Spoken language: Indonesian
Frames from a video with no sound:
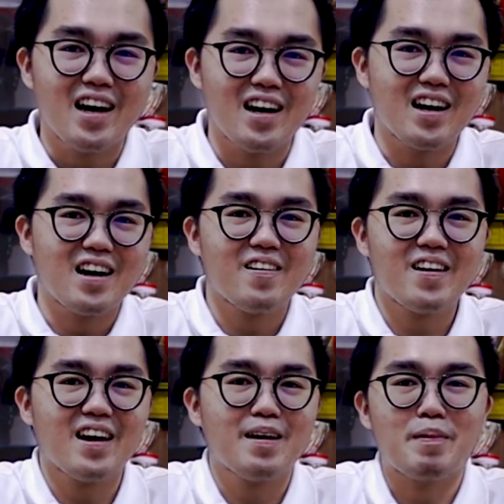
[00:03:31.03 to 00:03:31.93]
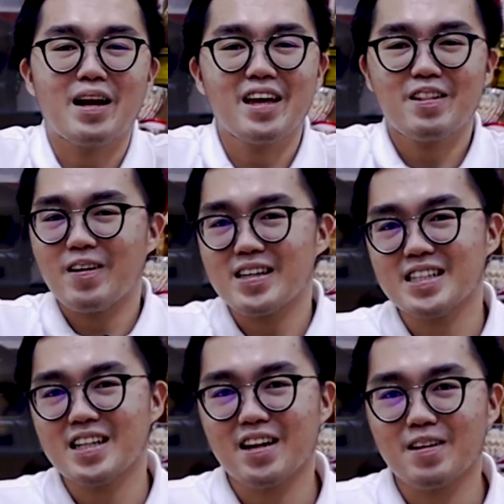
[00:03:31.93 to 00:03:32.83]
Uh, Oke, okay, paling itu
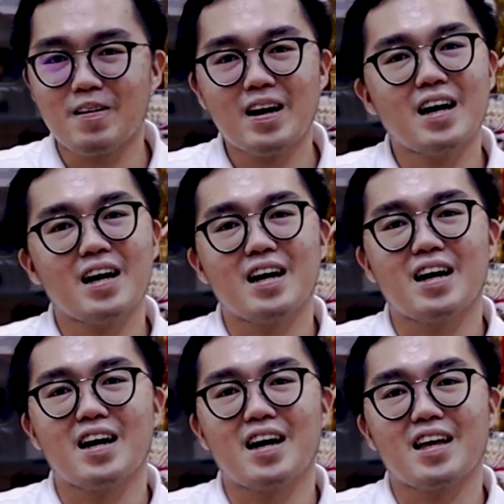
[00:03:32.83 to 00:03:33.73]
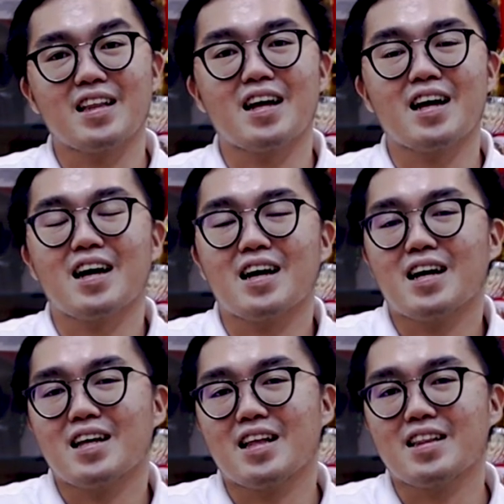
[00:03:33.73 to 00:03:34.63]
aja dari gua. Uh, kita
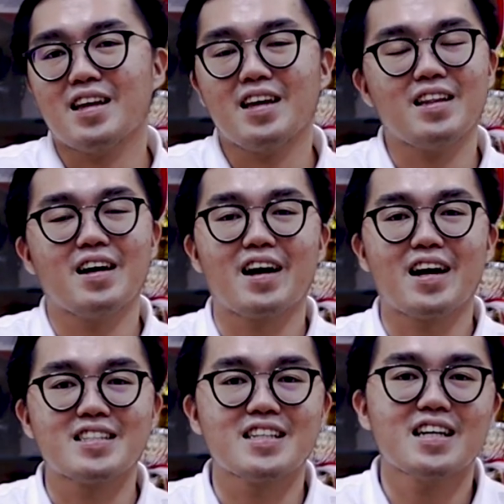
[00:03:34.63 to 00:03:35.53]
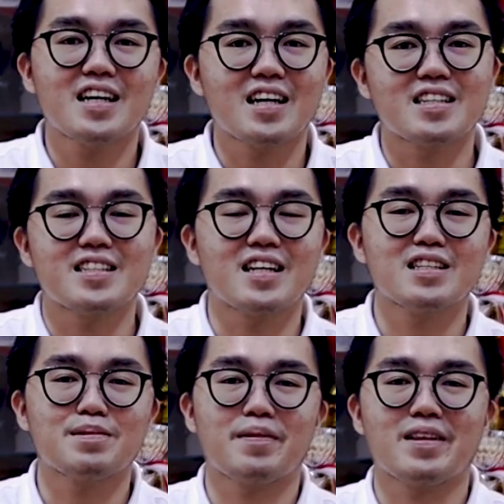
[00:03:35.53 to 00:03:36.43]
nanti dengar aja
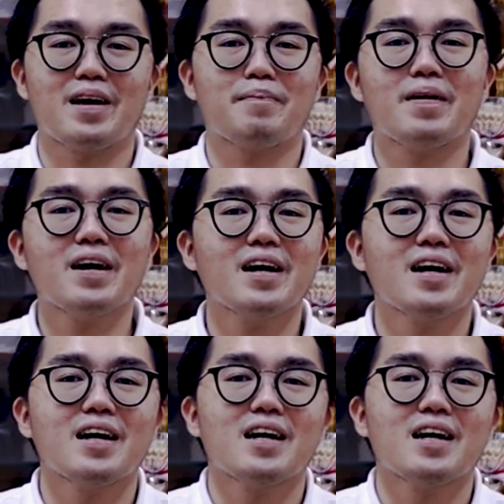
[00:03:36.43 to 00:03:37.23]
hasilnya seperti apa.